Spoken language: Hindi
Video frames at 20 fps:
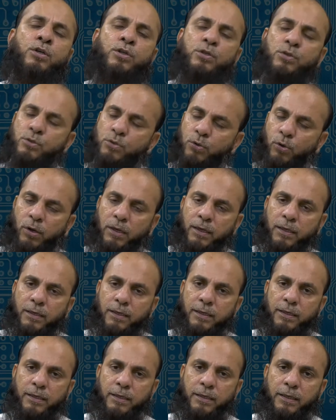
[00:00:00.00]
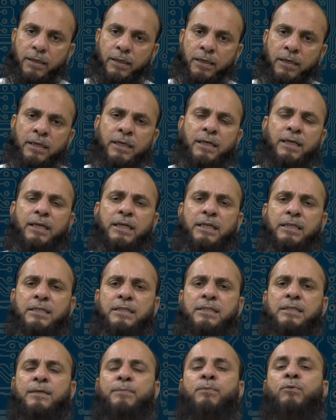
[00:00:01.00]
इंस्टॉल करेंगे कई
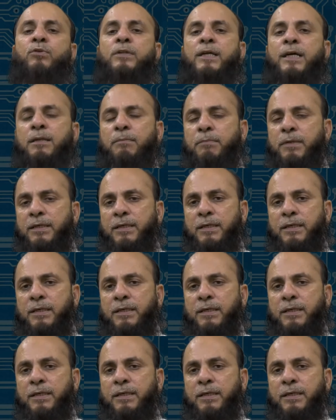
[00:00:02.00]
चीज़ें आपको ध्यान में